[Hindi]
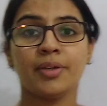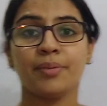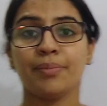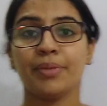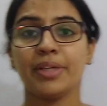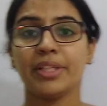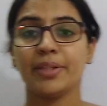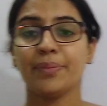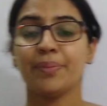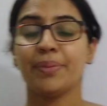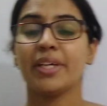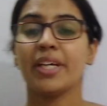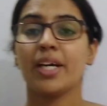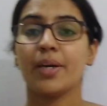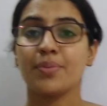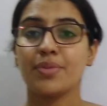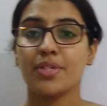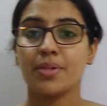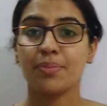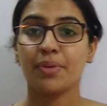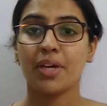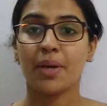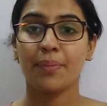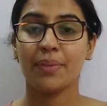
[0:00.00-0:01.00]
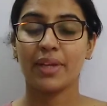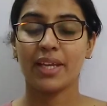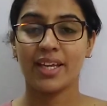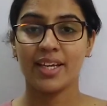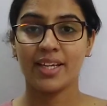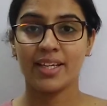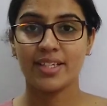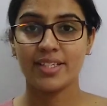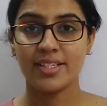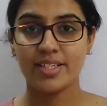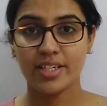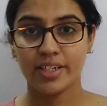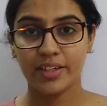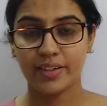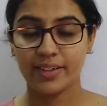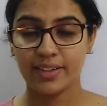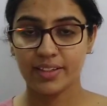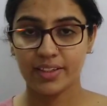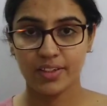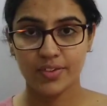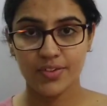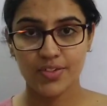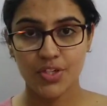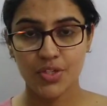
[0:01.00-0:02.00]
मैं दीपिका आप सबका मैकेनिकल स्टडी की
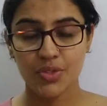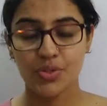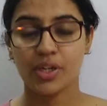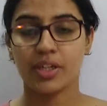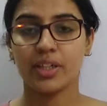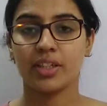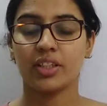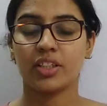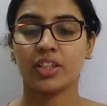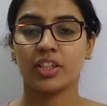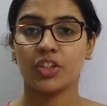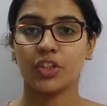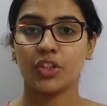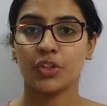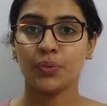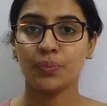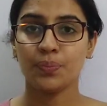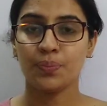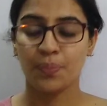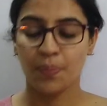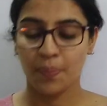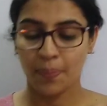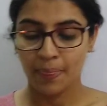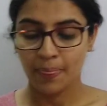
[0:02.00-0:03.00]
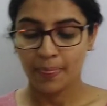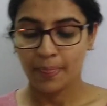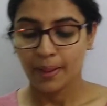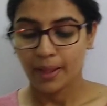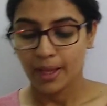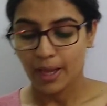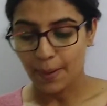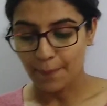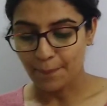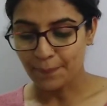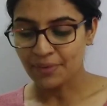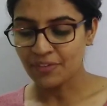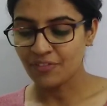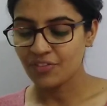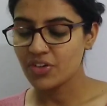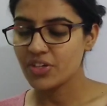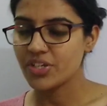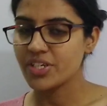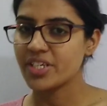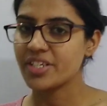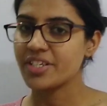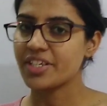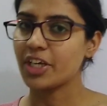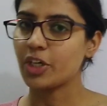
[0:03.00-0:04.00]
तरफ से स्वागत करती हूँ अपन
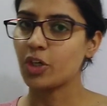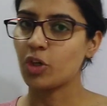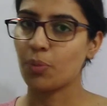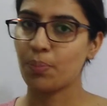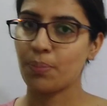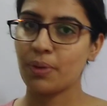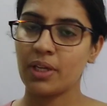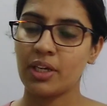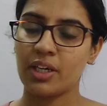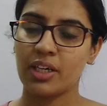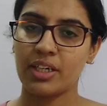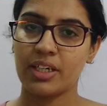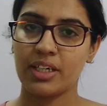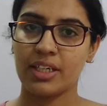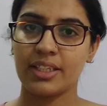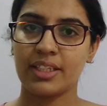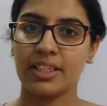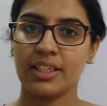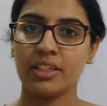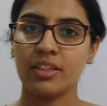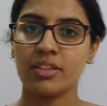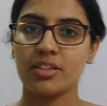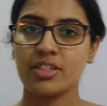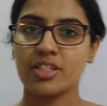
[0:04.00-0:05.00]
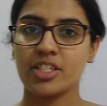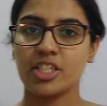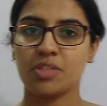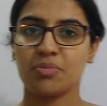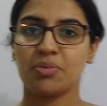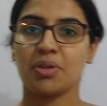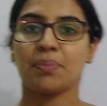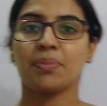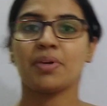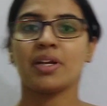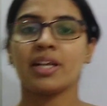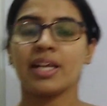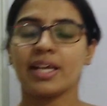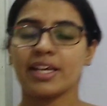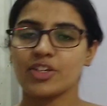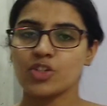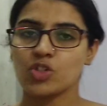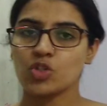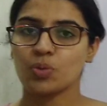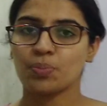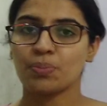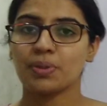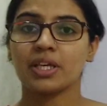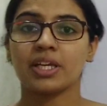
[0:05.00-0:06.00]
फिजिक्स के टॉपिक कर रहे थे जिनमें अपना
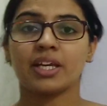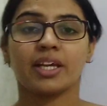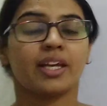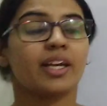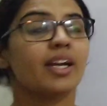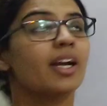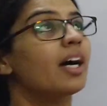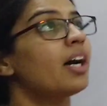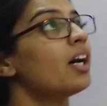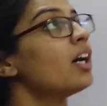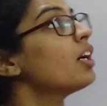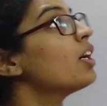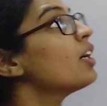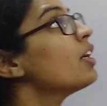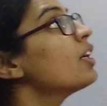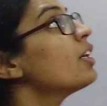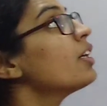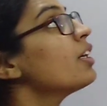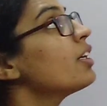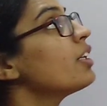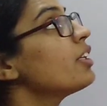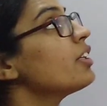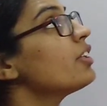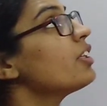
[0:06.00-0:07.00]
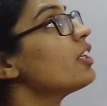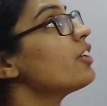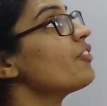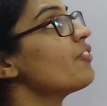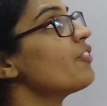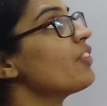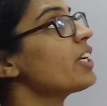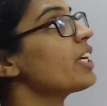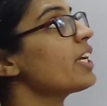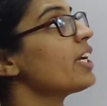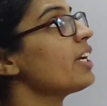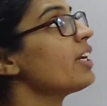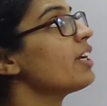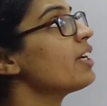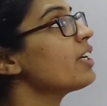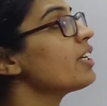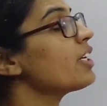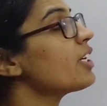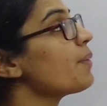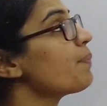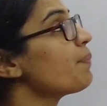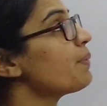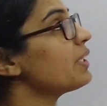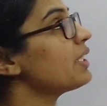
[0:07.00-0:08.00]
नेक्स्ट टॉपिक रहेगा द्रव्य के
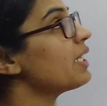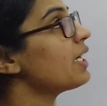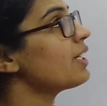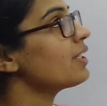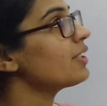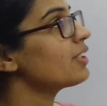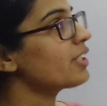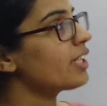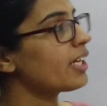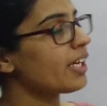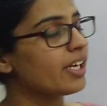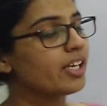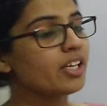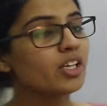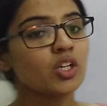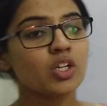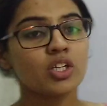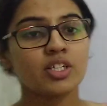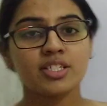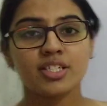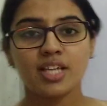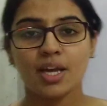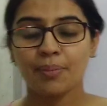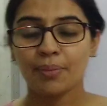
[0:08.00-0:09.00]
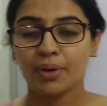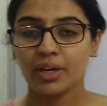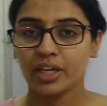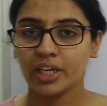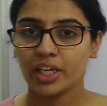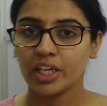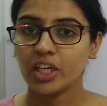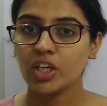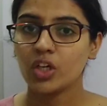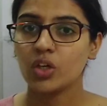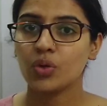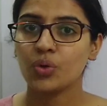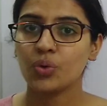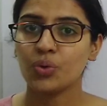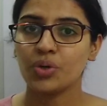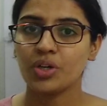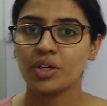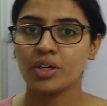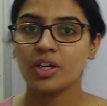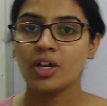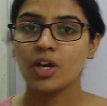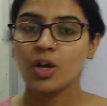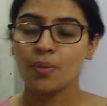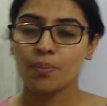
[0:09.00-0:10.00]
या पदार्थ के सामान्य
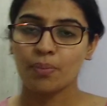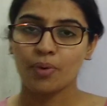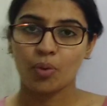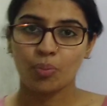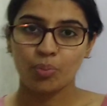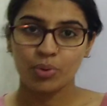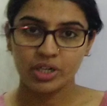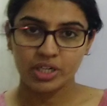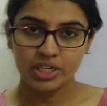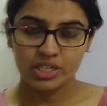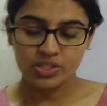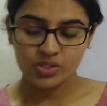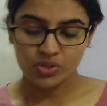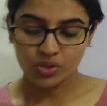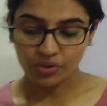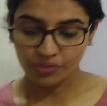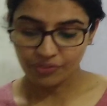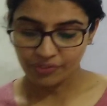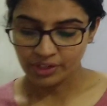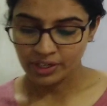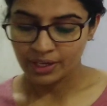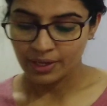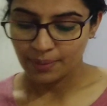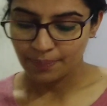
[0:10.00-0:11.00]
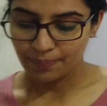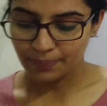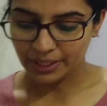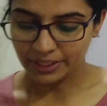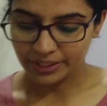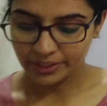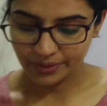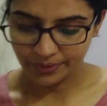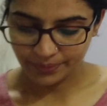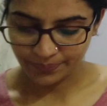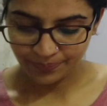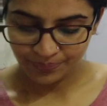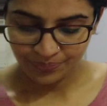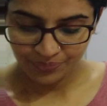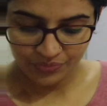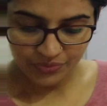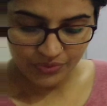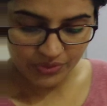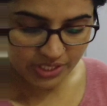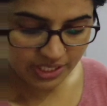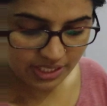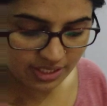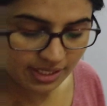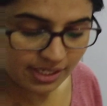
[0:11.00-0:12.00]
गुण प्रॉपर्टीज ऑफ मेटल
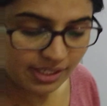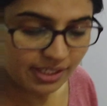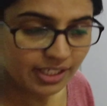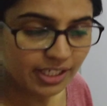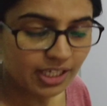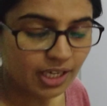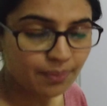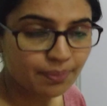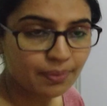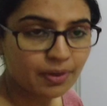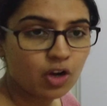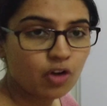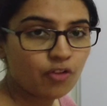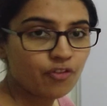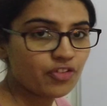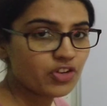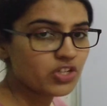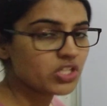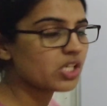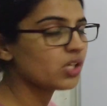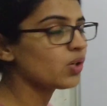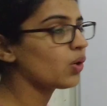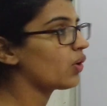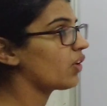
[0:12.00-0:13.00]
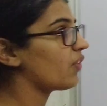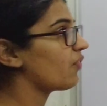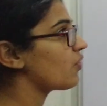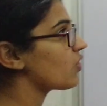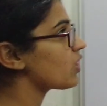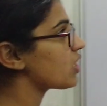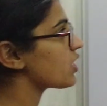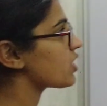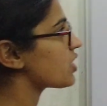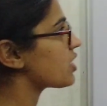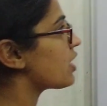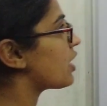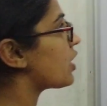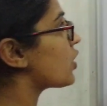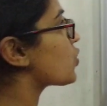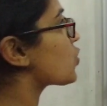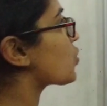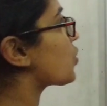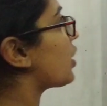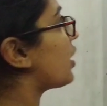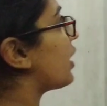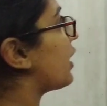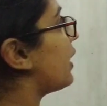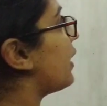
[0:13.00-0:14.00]
जैसा कि आपका ऑफिशियल नोटिफिकेशन आ
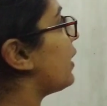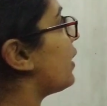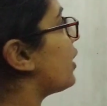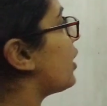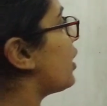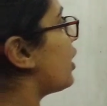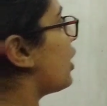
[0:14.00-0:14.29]
चुका है